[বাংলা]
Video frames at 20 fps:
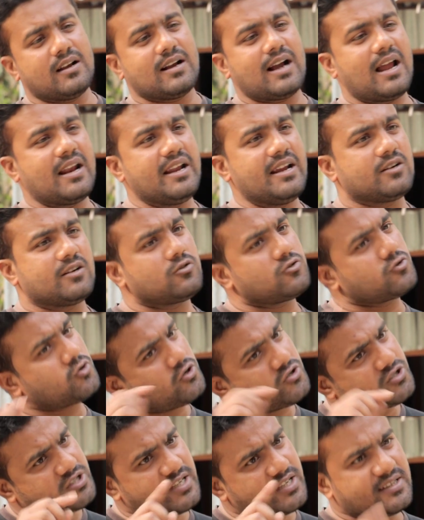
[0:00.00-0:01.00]
কানে একটু
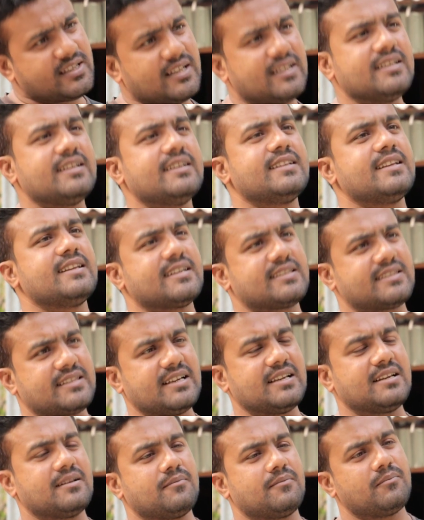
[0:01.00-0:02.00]
সরিষার তেল দিয়া দেখতেন
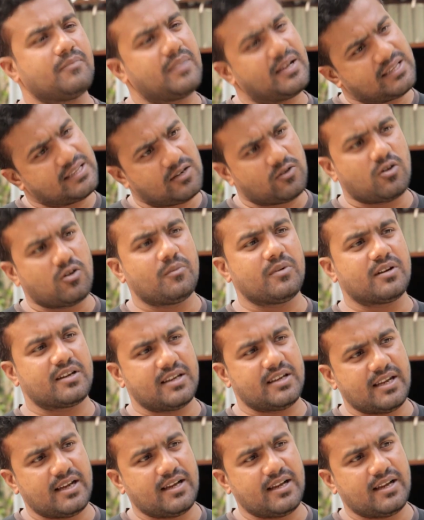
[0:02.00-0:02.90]
ব্যথা কমে কি না